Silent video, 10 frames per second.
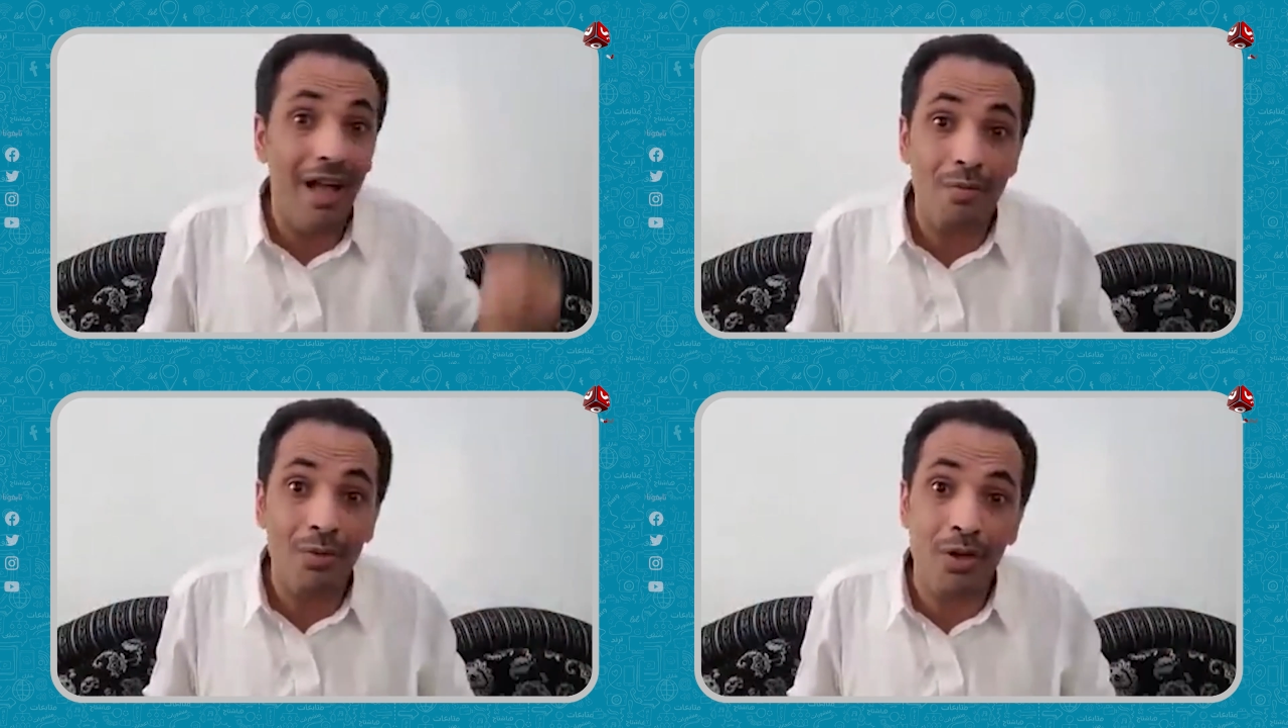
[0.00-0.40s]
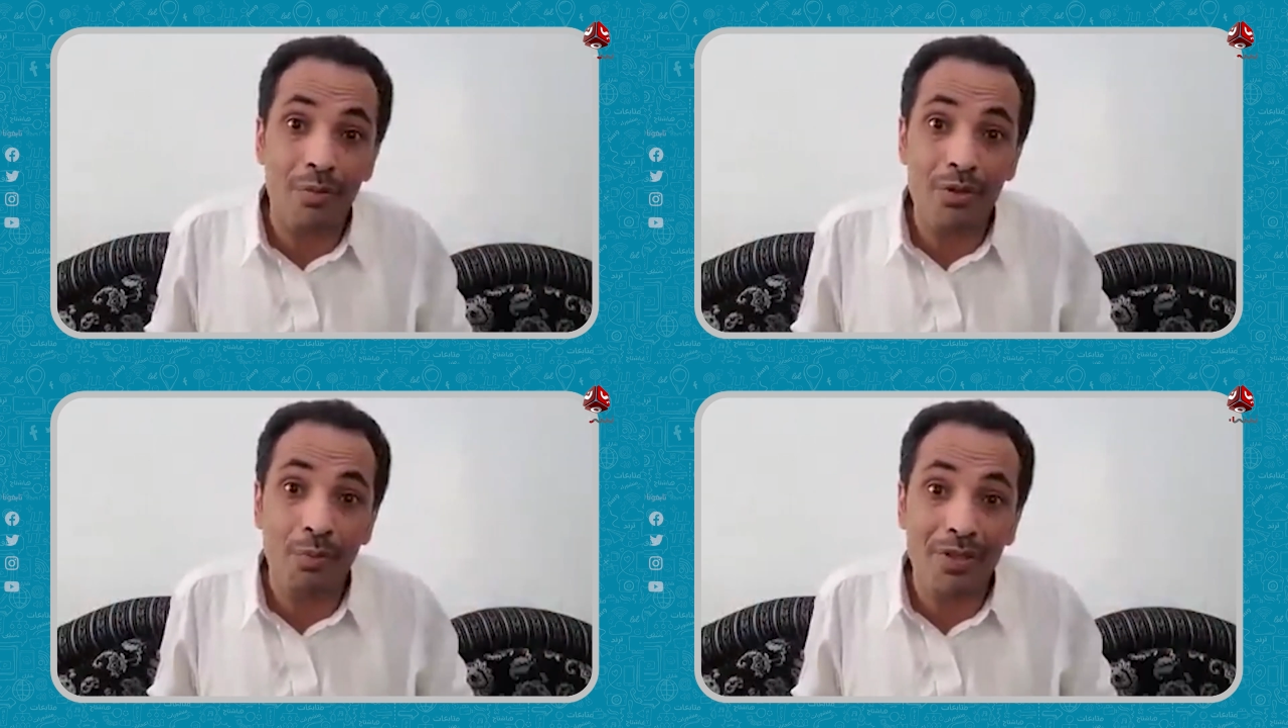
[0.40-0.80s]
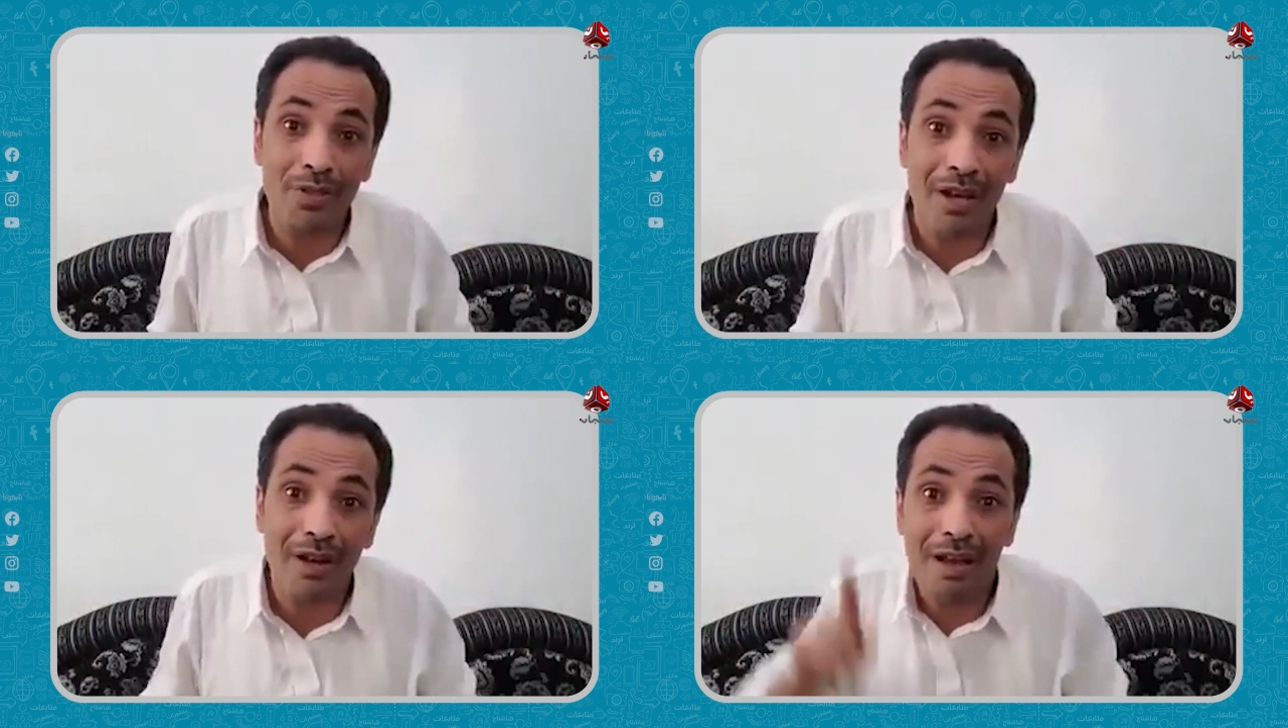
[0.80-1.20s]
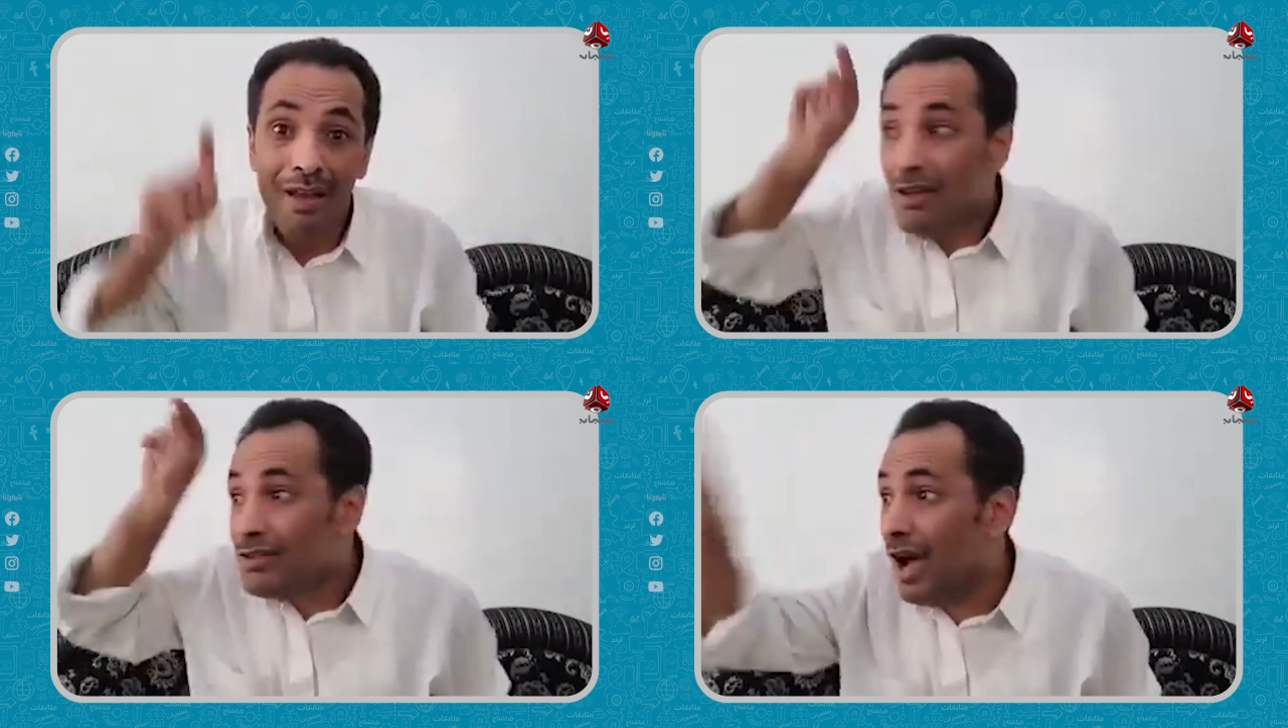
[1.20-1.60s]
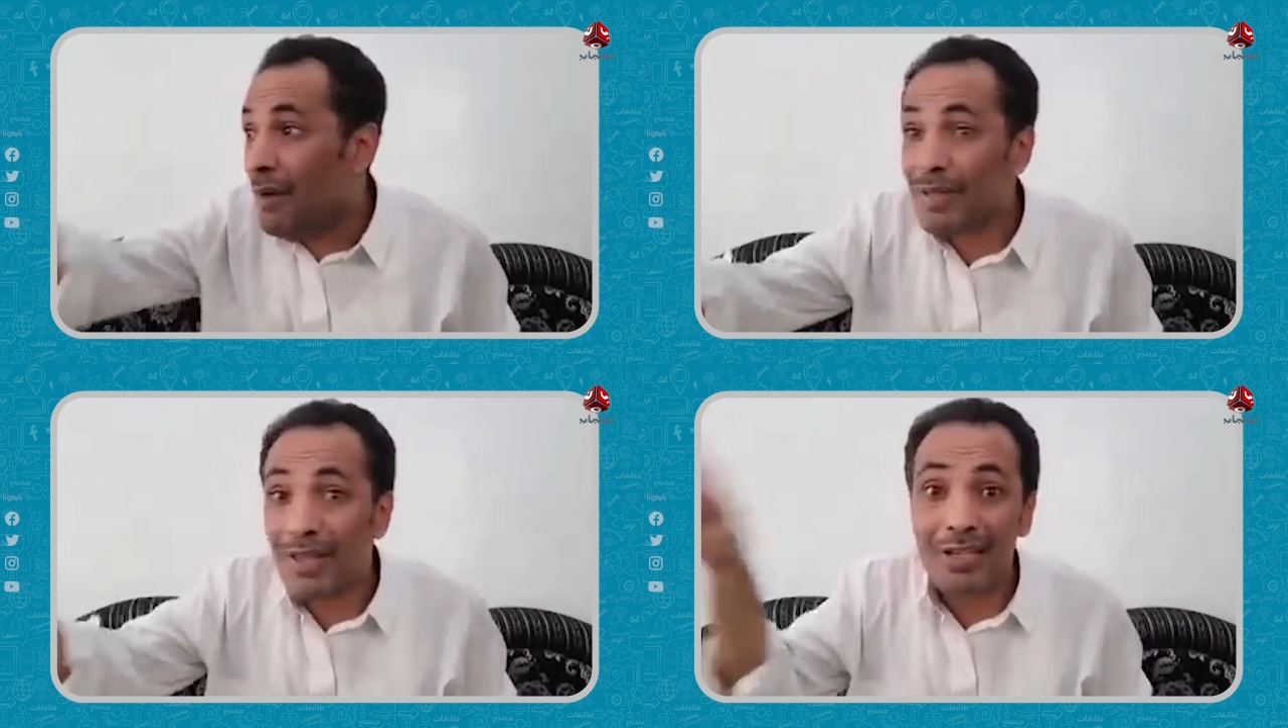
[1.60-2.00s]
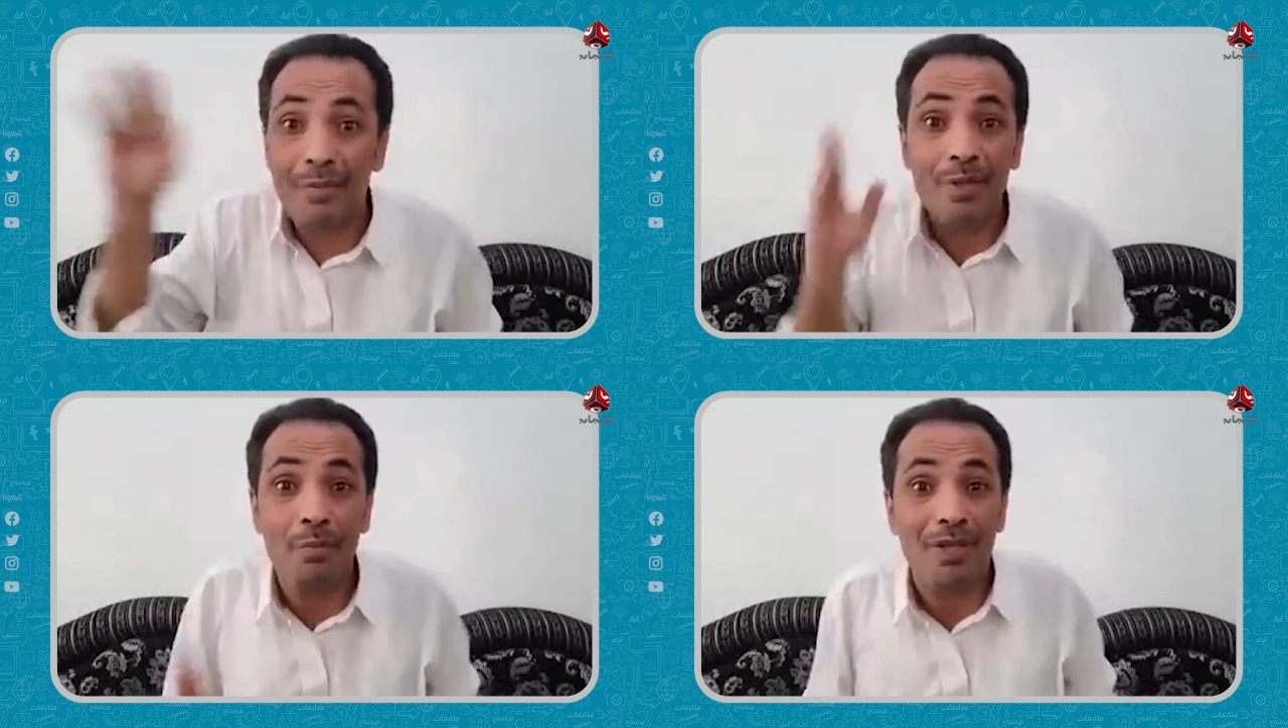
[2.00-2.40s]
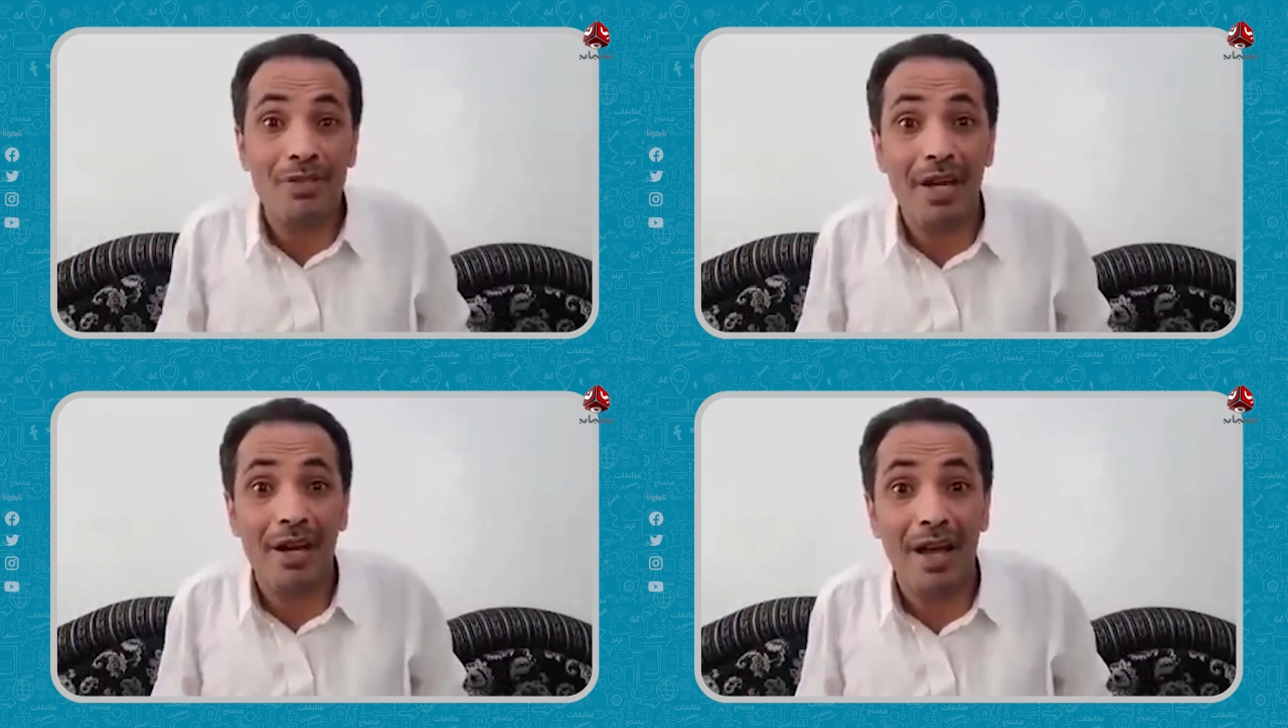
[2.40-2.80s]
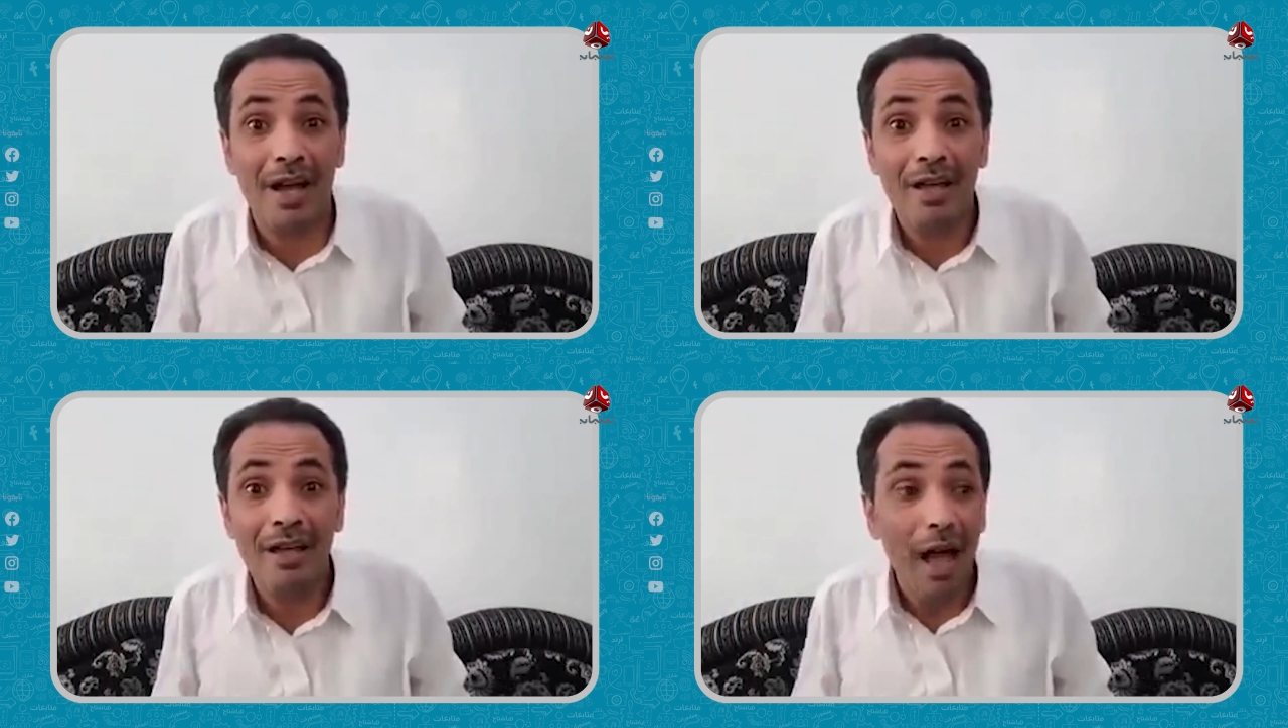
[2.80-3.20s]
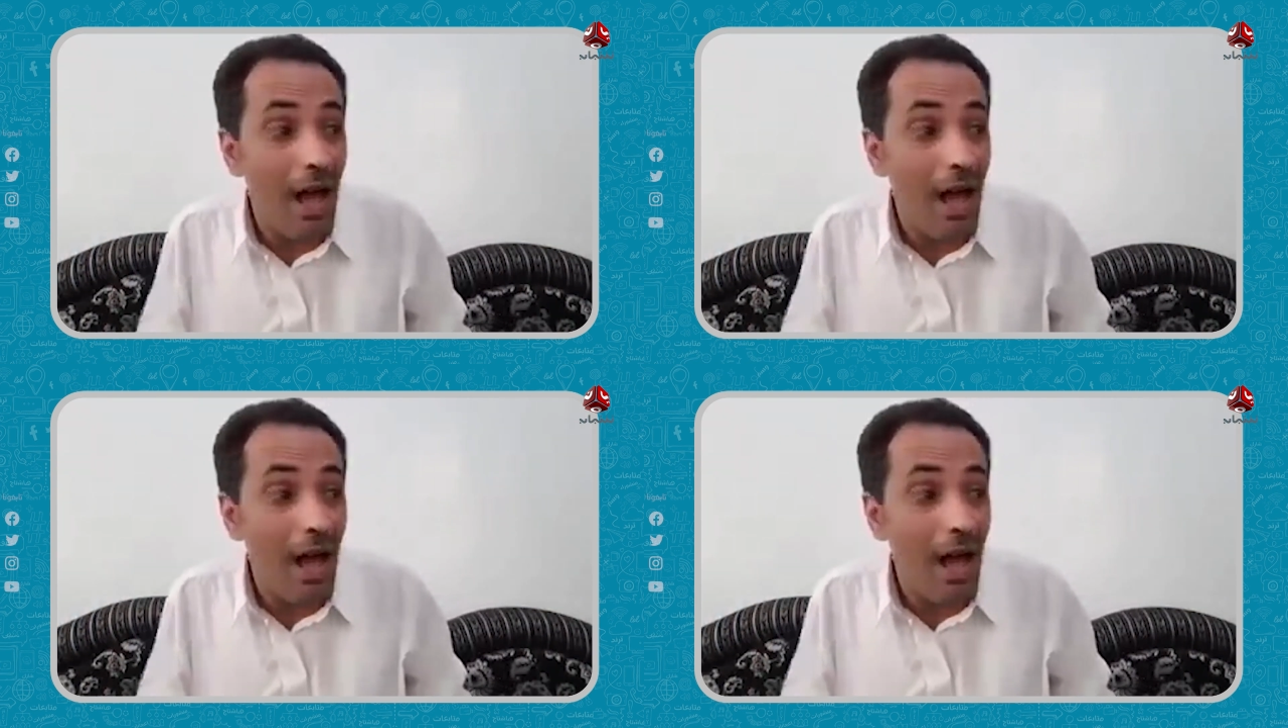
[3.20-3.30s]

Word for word: الموتور بيسب انصار الله صاحب التاكسي بيسب انصار الله